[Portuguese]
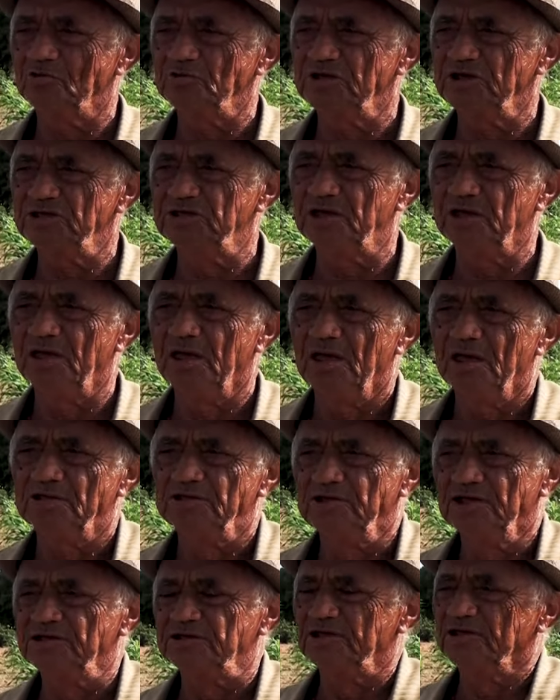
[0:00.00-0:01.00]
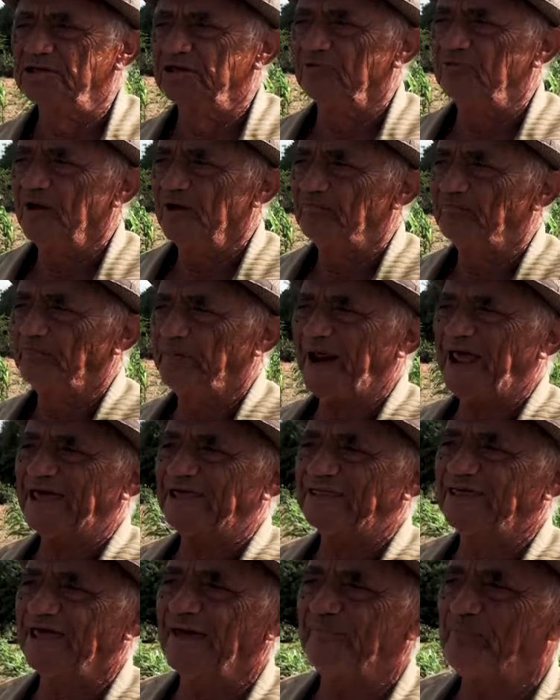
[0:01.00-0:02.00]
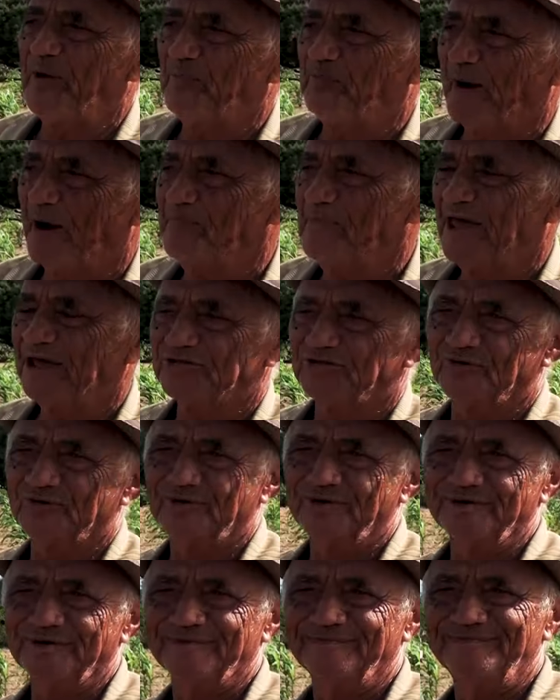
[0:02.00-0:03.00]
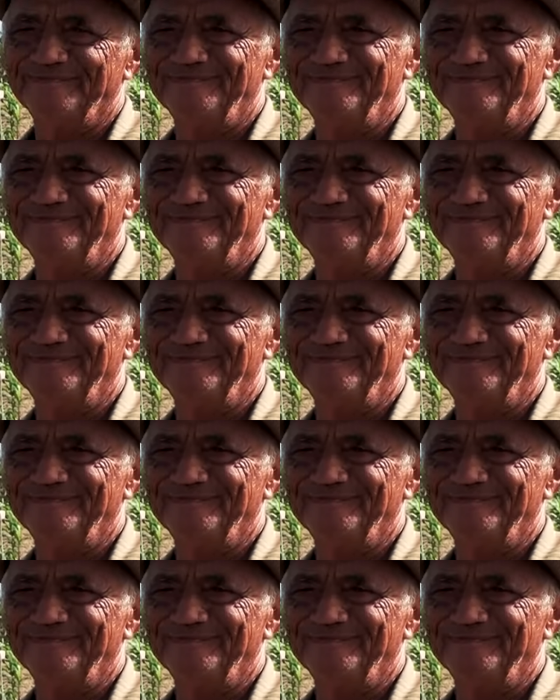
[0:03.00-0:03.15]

Tem diz, não, seu Vange? Diz que se vê presepe para medonha.